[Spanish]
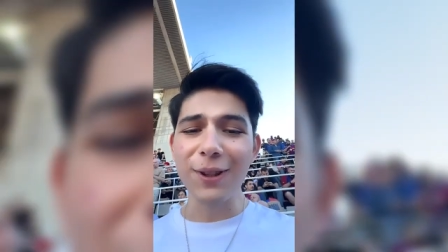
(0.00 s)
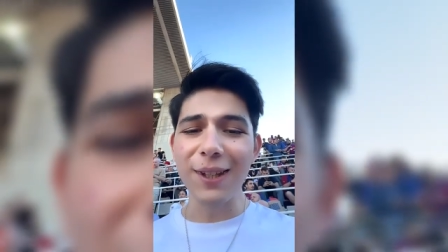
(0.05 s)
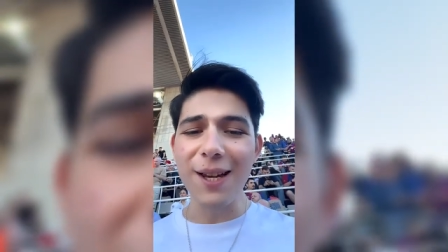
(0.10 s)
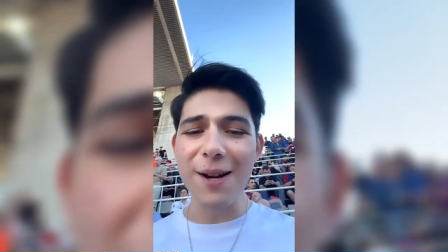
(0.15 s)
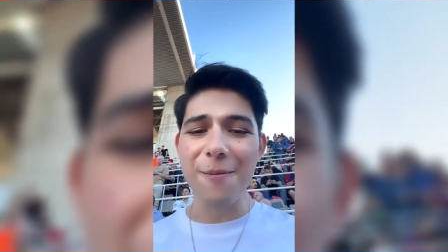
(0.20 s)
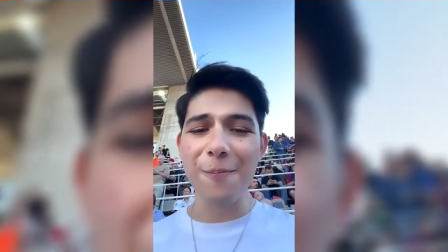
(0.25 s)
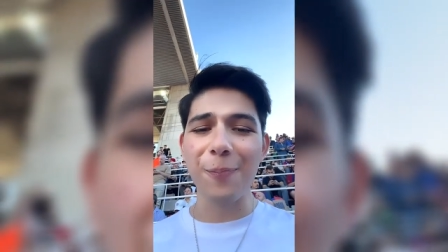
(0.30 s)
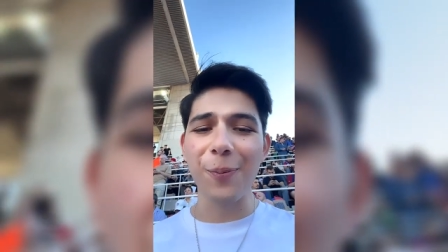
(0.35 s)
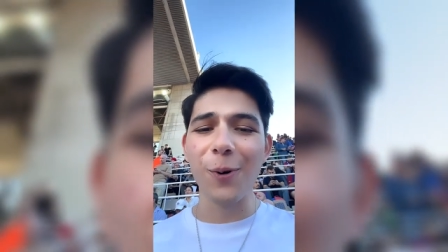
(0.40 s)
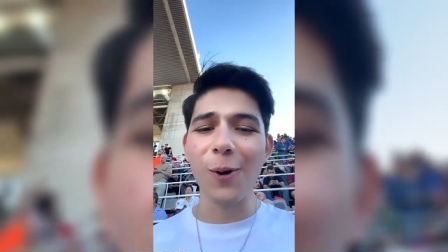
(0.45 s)

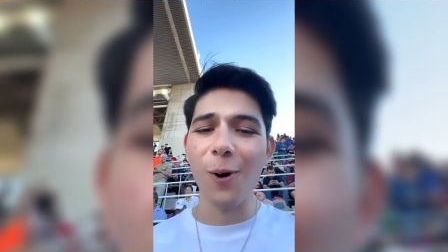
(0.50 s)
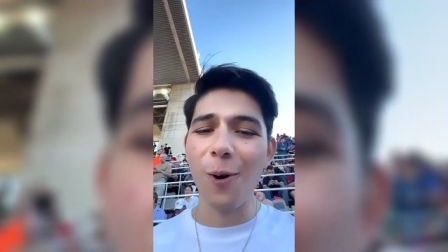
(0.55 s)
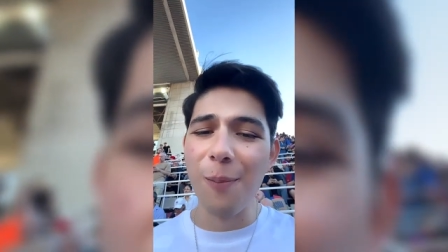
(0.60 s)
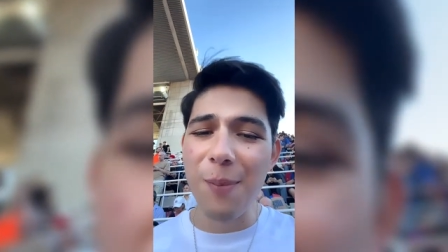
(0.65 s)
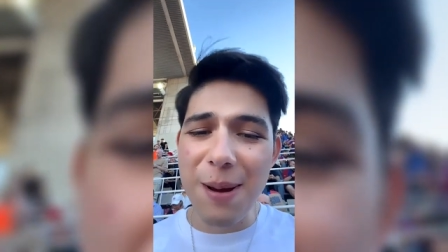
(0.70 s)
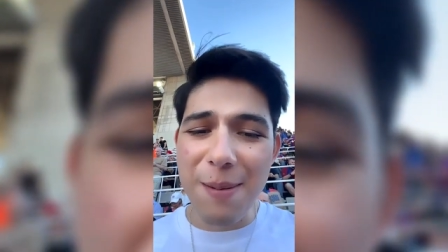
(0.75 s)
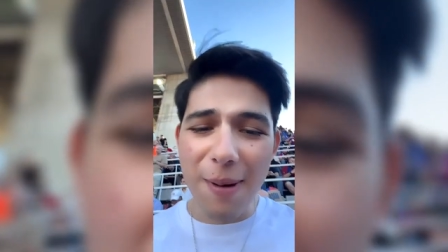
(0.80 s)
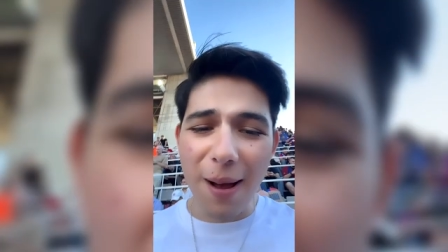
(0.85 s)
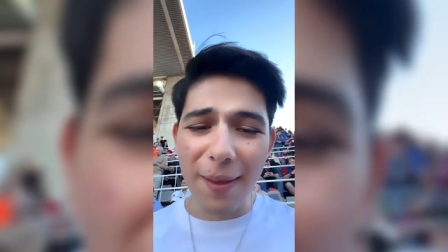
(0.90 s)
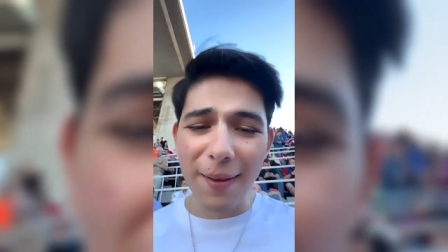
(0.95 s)
tiempo,
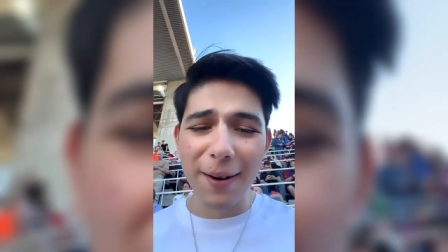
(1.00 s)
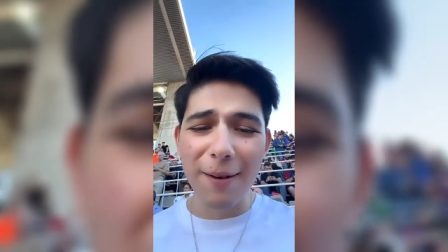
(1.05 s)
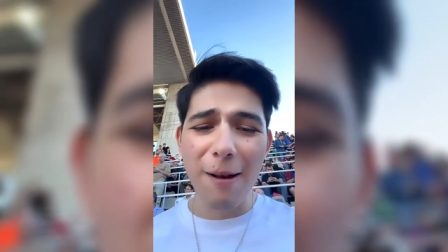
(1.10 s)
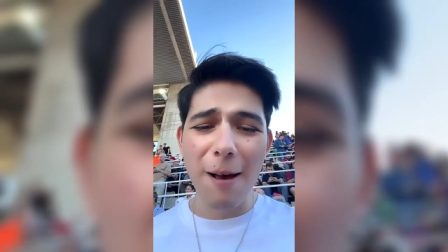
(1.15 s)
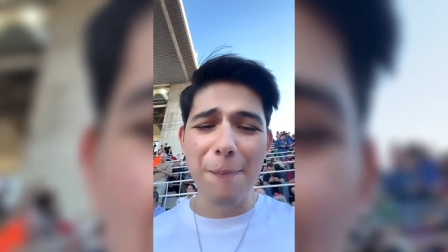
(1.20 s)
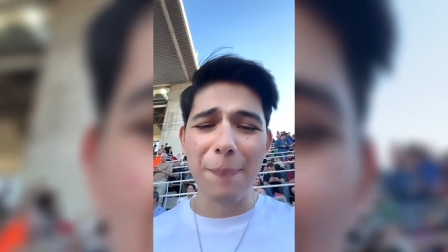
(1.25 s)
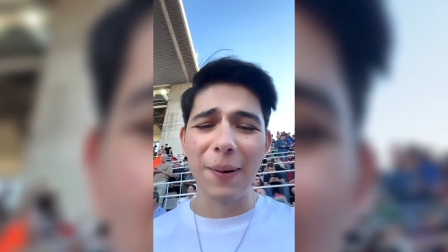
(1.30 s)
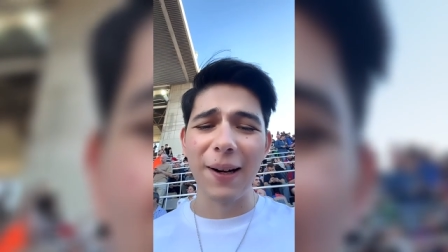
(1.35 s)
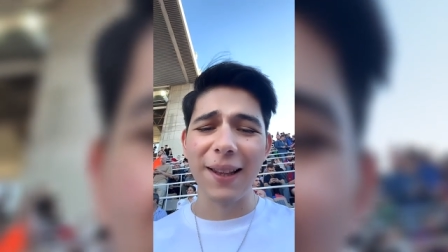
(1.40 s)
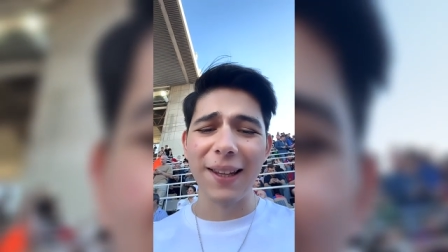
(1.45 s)
mi madre
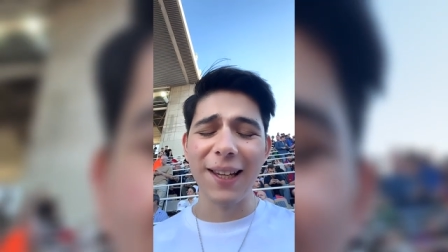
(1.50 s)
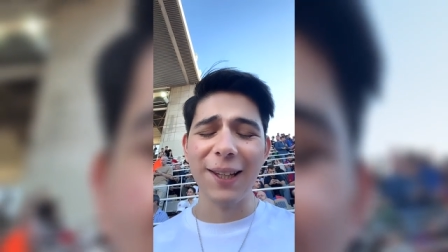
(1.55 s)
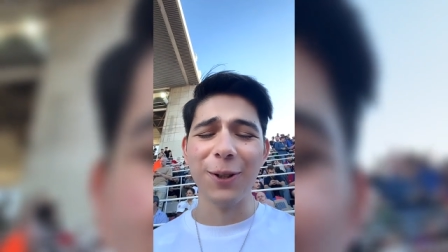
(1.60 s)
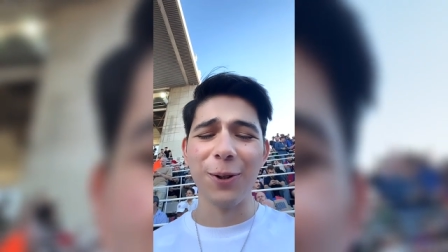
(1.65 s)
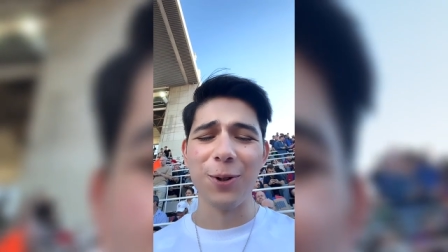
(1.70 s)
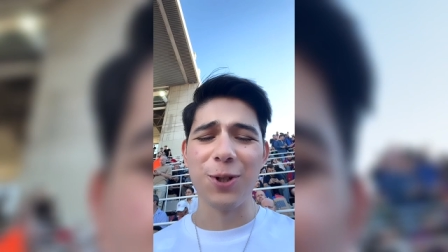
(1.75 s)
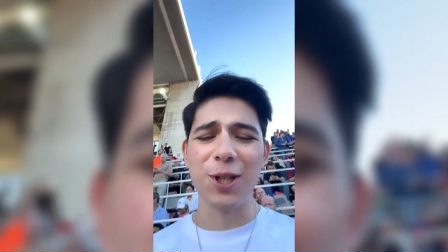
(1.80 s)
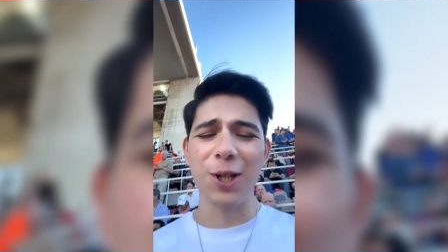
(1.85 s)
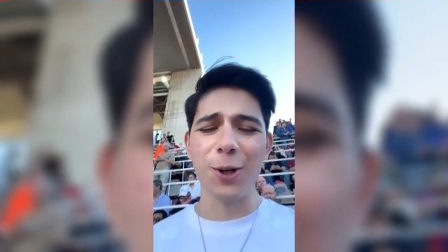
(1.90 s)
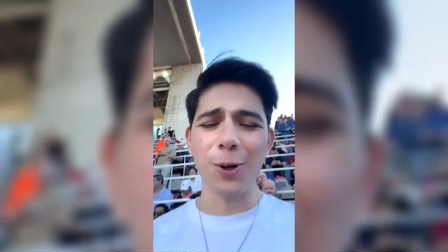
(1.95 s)
va
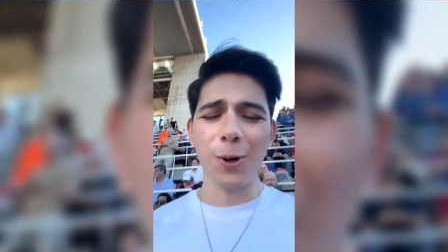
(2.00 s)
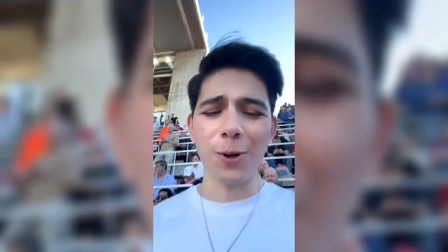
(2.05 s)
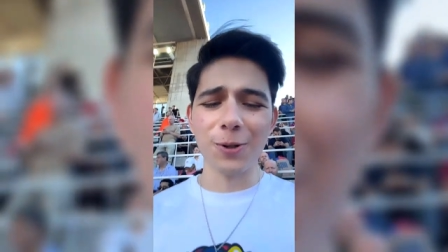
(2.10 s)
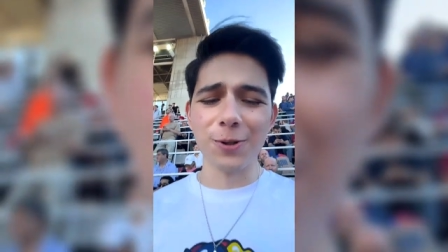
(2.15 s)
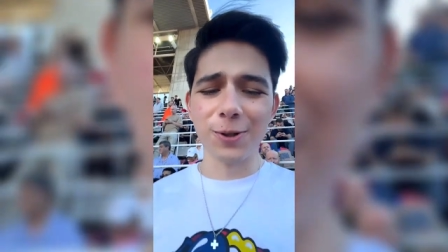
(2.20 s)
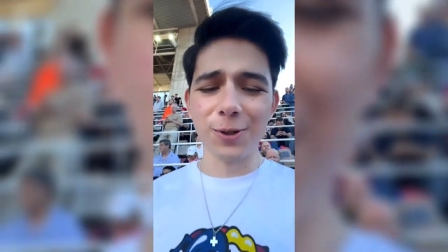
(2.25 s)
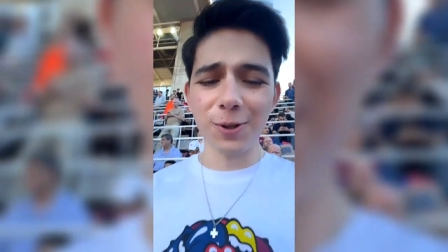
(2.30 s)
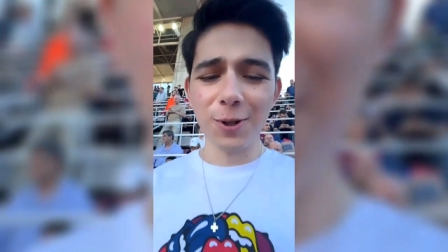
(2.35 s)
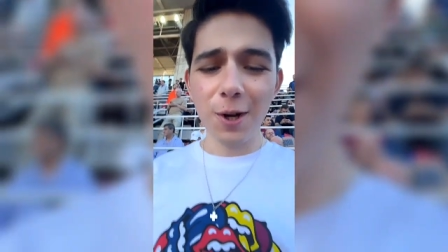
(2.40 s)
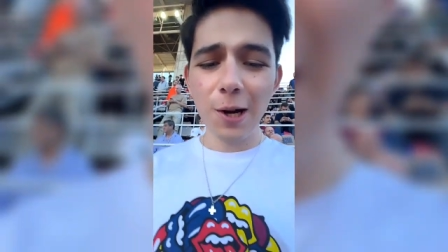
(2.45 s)
perdiendo, chicos.
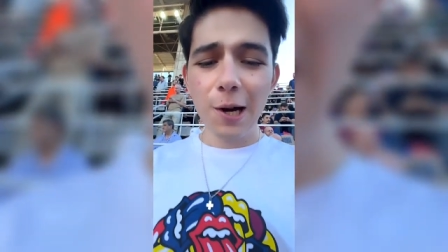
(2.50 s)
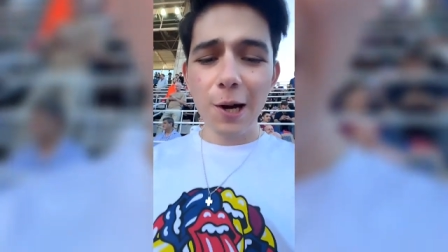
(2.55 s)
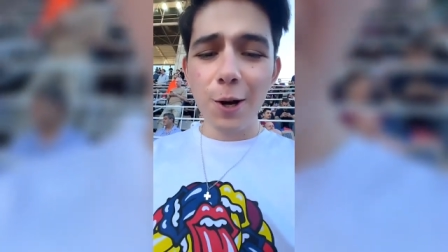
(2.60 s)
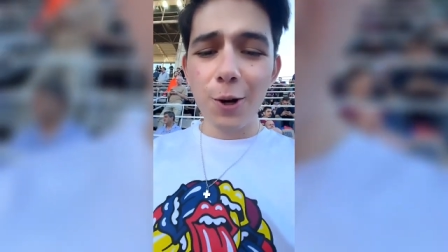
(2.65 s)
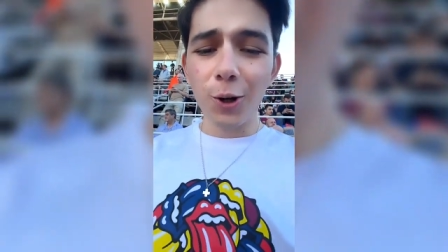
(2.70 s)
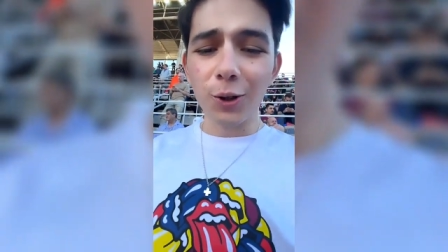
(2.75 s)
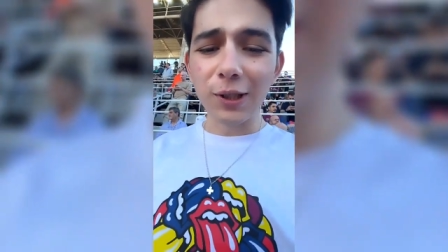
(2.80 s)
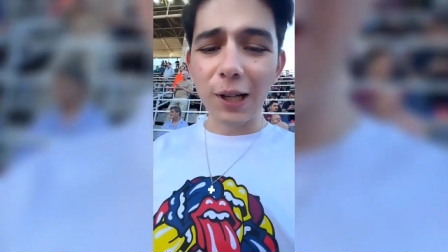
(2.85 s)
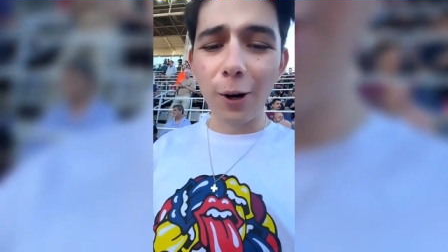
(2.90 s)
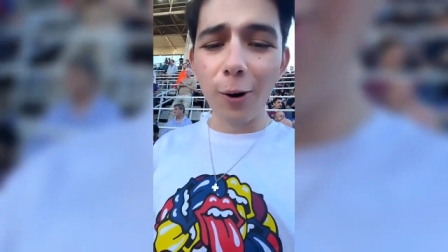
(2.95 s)

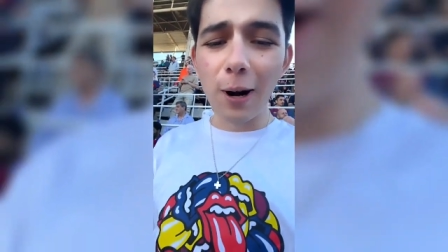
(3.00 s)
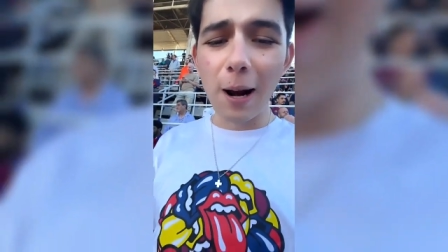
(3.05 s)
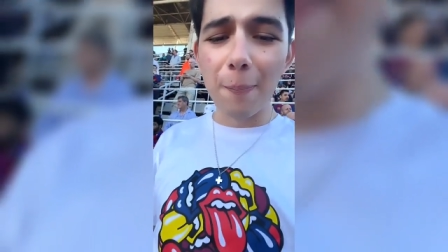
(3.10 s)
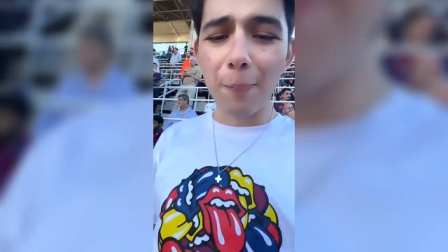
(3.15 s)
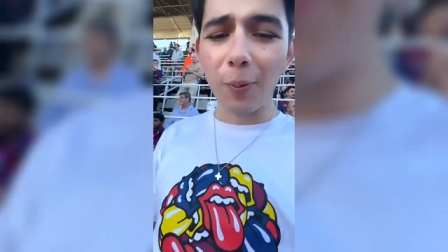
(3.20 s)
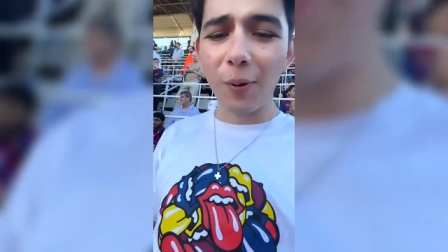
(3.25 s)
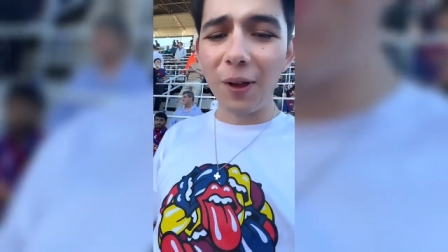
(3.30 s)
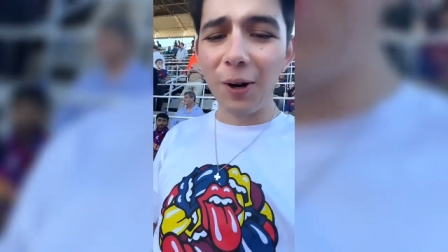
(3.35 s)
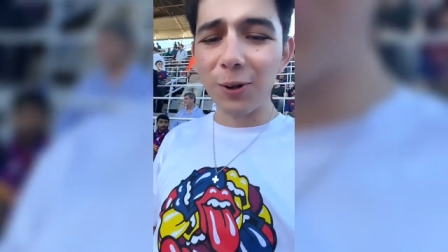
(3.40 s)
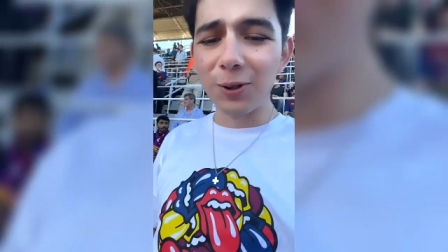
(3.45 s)
Yo traigo la
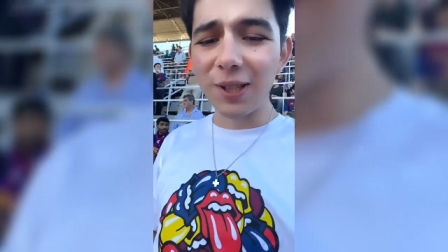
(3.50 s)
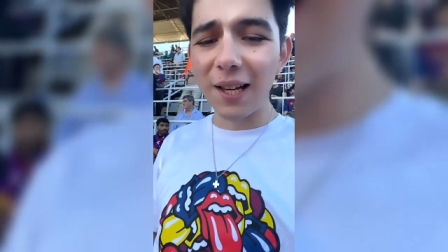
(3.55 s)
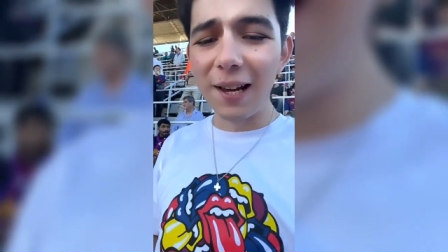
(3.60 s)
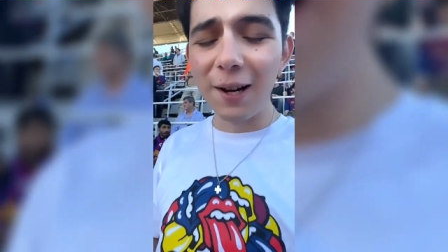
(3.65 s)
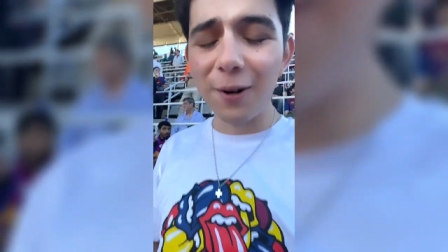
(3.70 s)
poderosa